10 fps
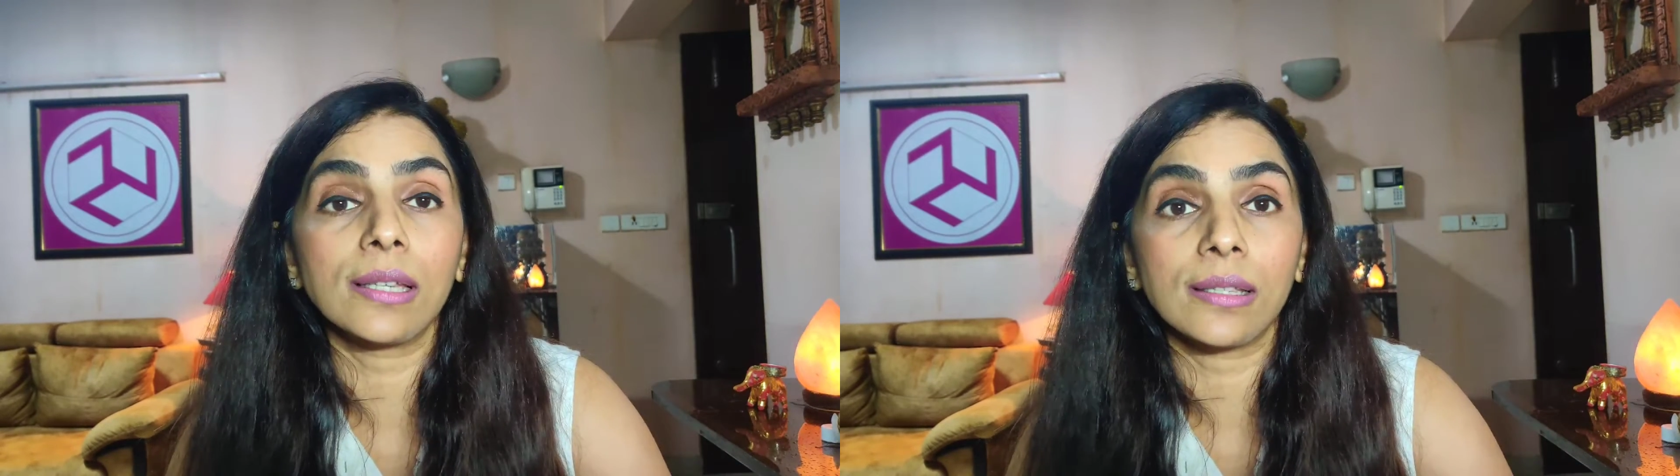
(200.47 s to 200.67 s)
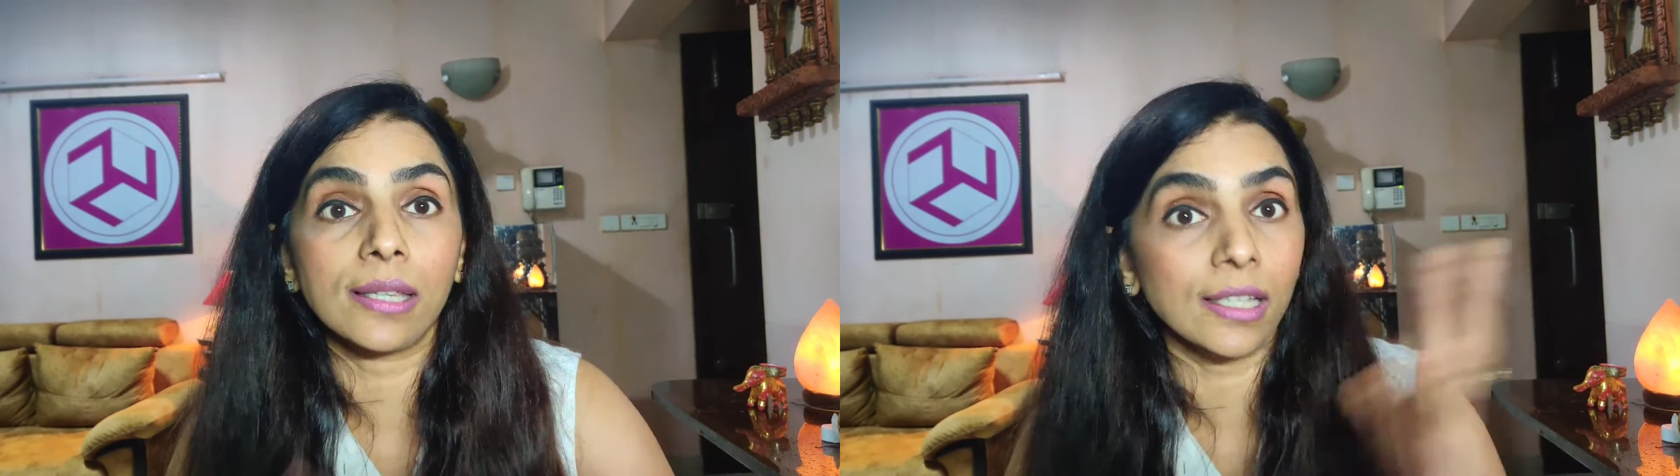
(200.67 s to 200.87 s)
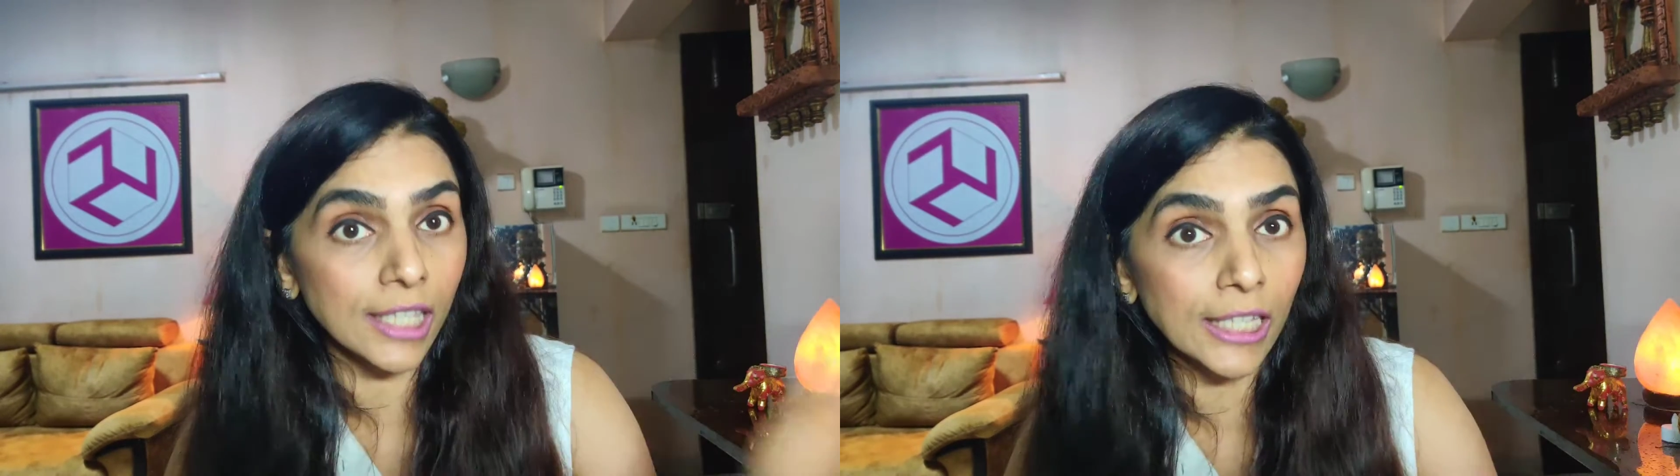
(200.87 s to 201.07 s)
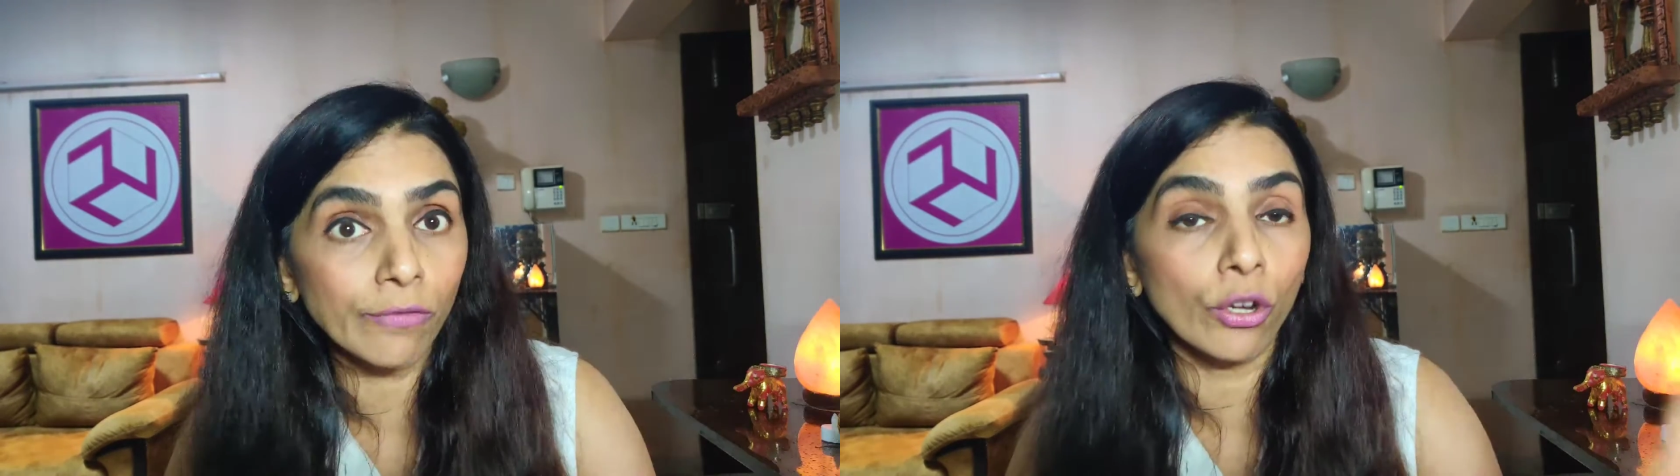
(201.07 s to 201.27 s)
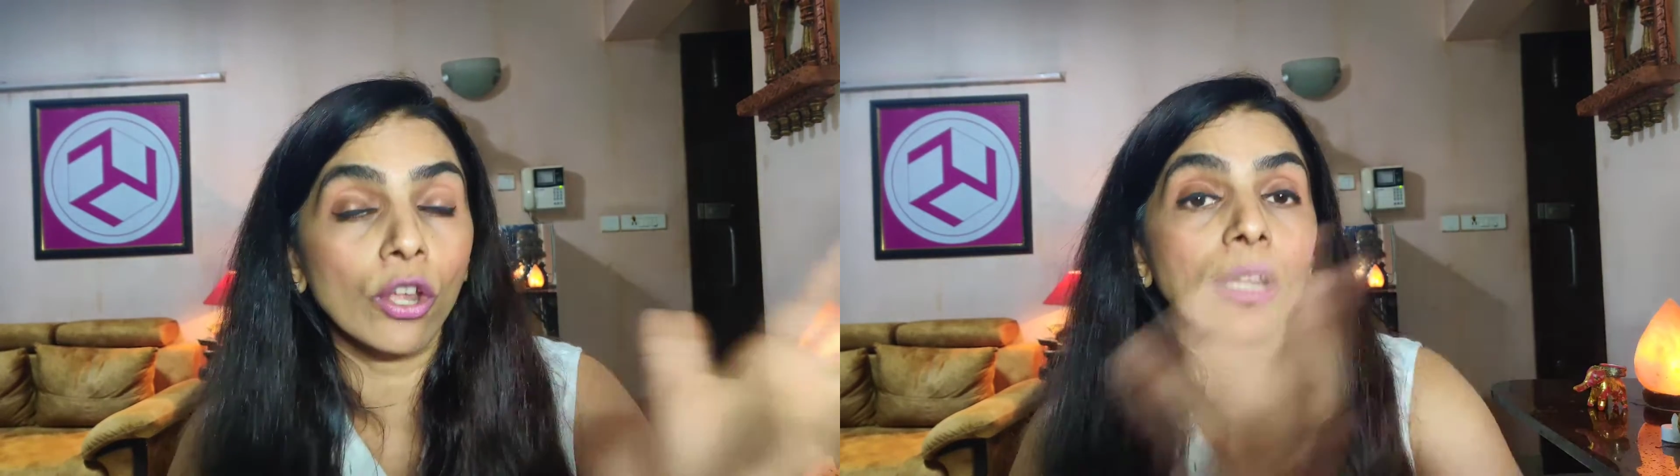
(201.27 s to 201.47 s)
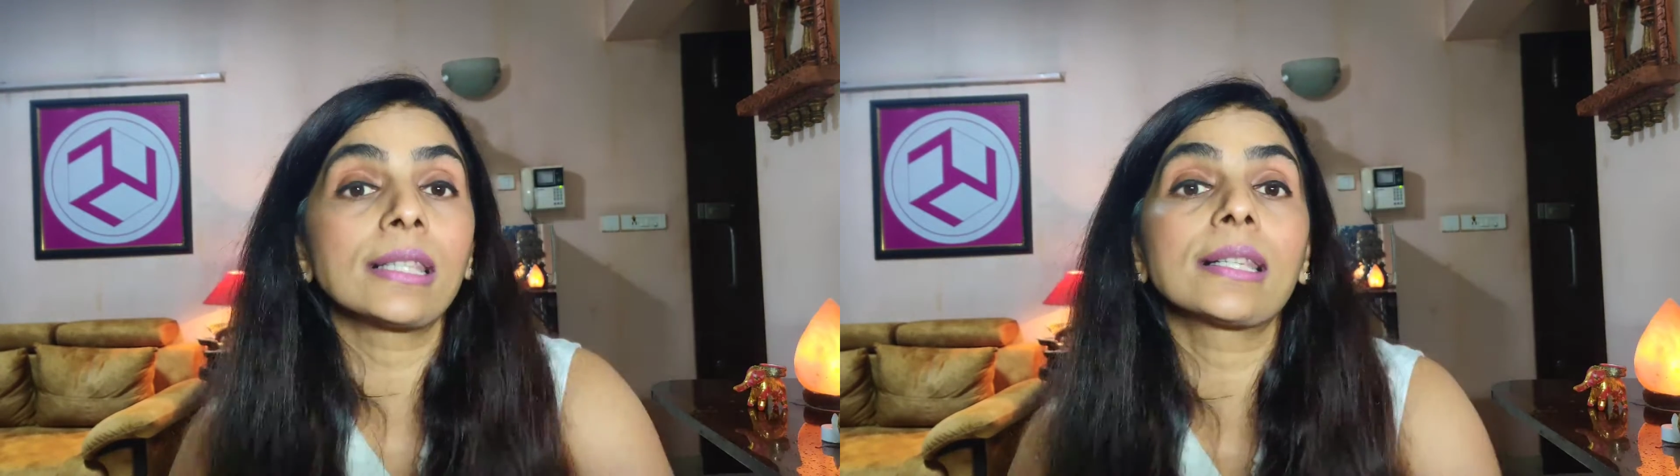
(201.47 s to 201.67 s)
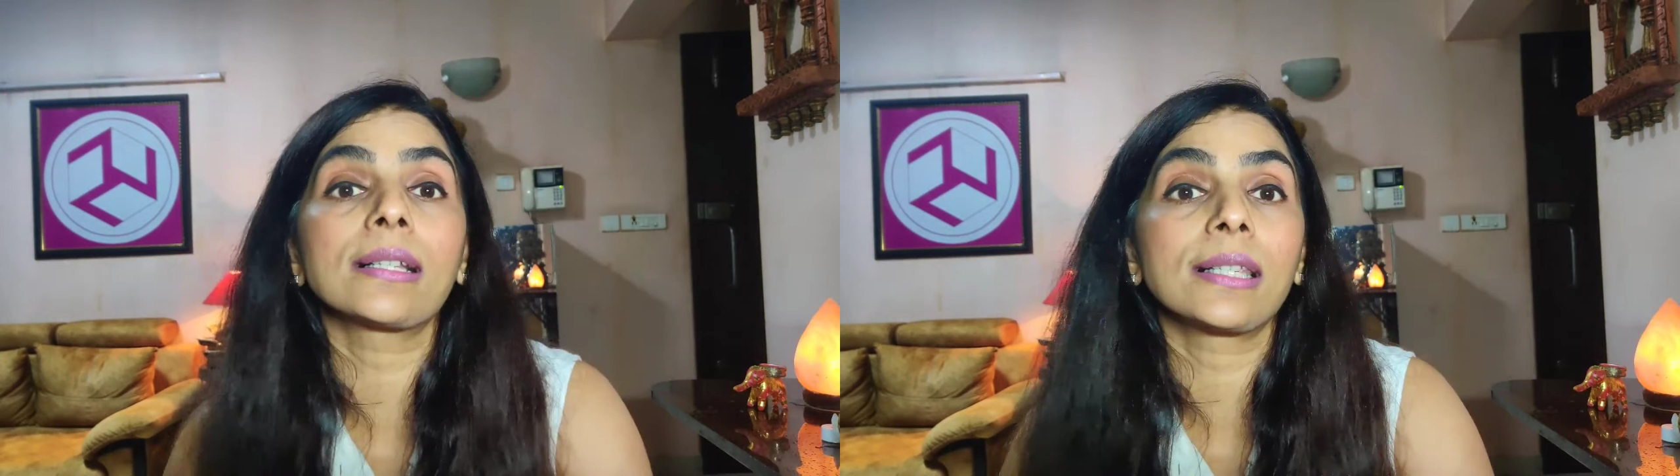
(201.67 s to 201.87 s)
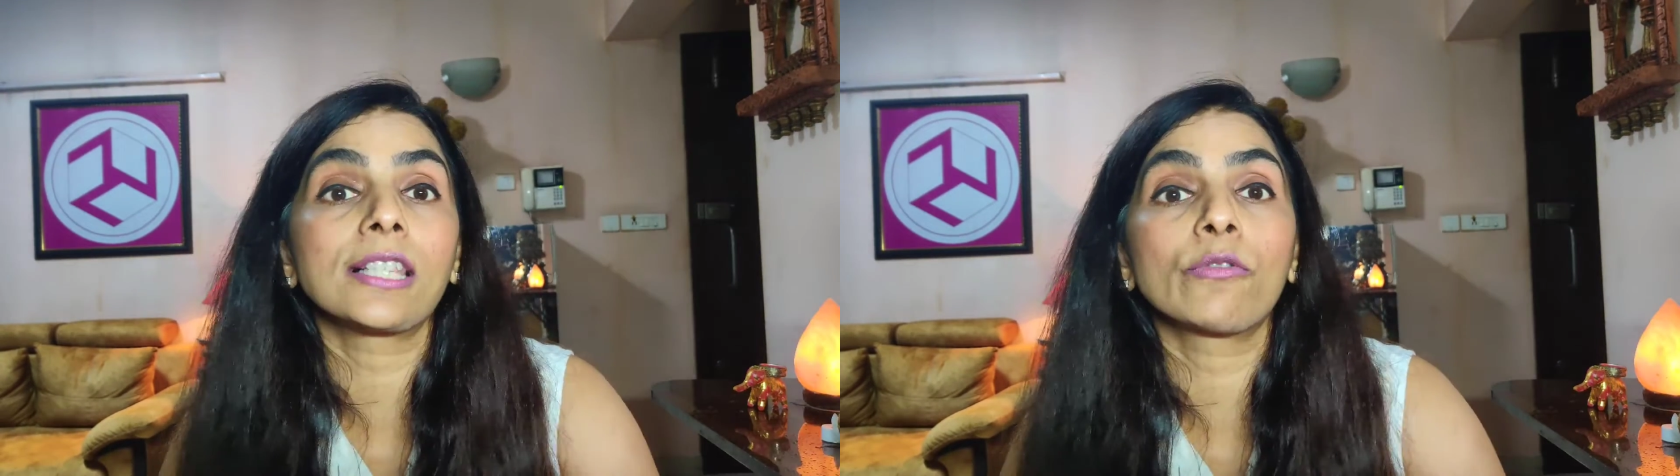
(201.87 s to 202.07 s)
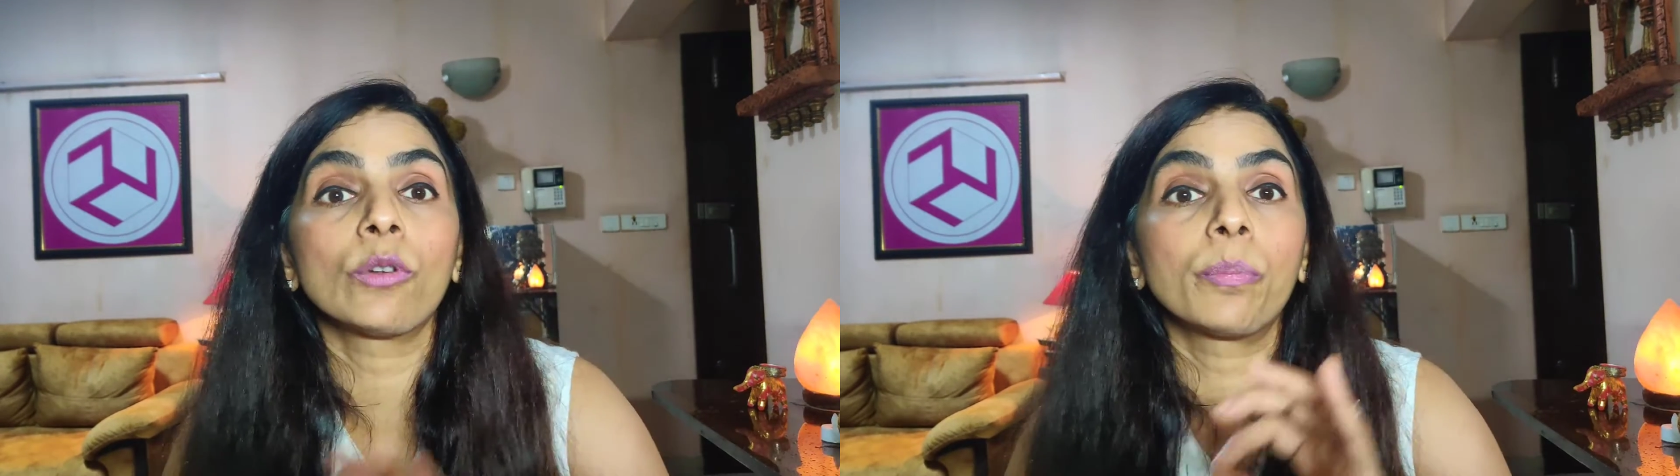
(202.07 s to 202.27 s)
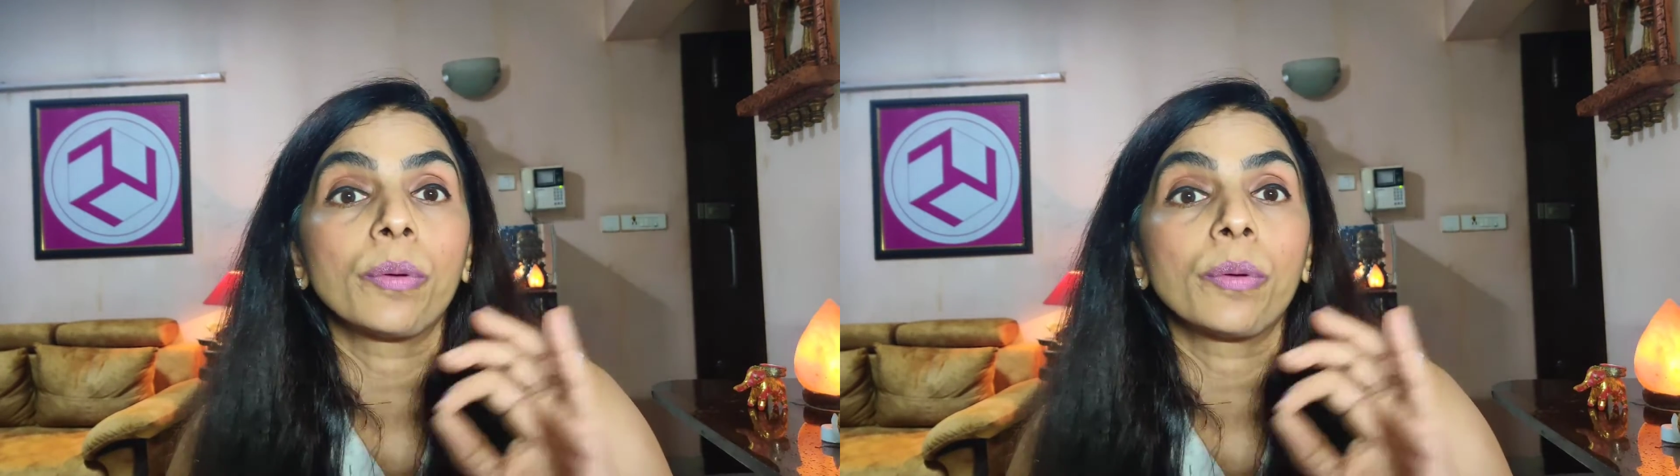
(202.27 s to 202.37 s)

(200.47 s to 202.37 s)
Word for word: सक्सेसफुल और अनसक्सेसफुल